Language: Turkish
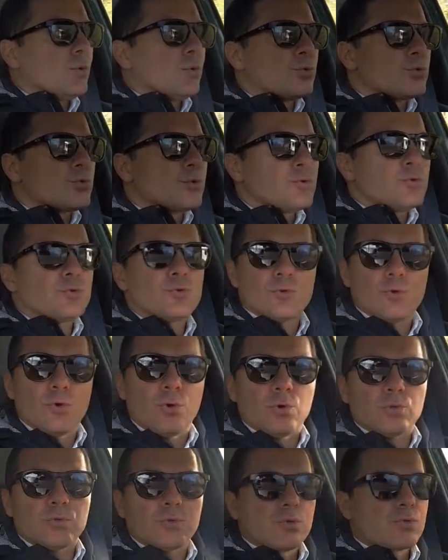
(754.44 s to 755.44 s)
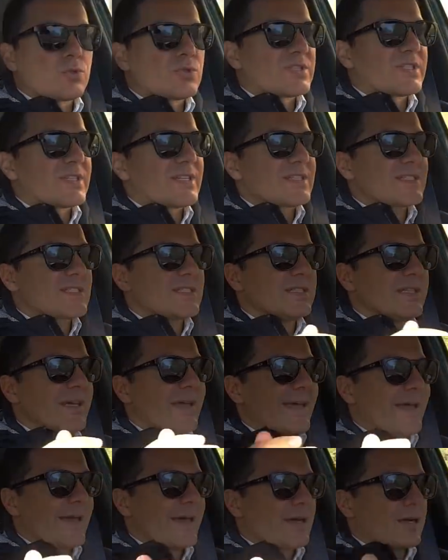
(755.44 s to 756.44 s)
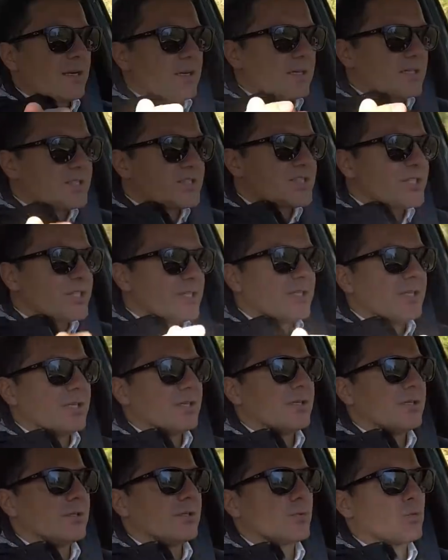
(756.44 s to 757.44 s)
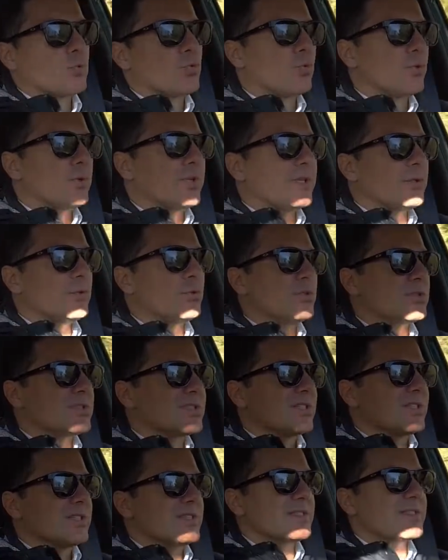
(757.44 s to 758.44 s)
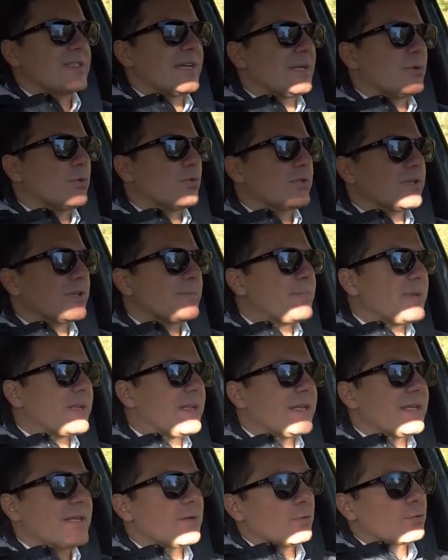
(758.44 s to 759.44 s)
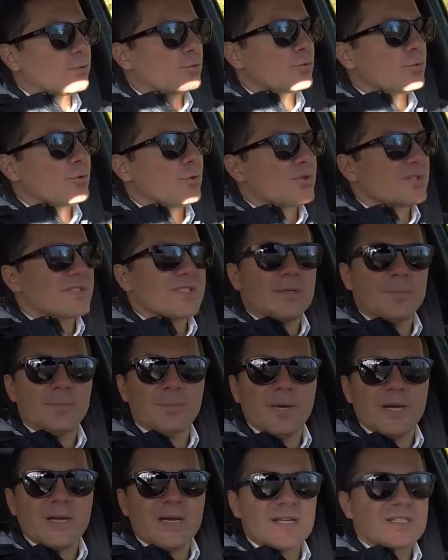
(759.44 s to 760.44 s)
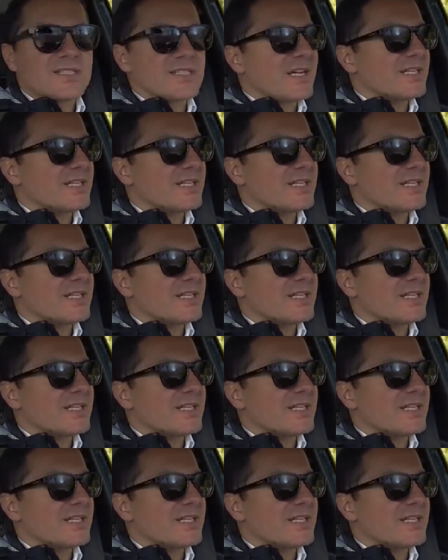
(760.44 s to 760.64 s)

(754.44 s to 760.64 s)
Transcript: Üçüncü koltuk sırasını eğer açık kullanıyorsanız yani orada birileri oturuyorsa bagaj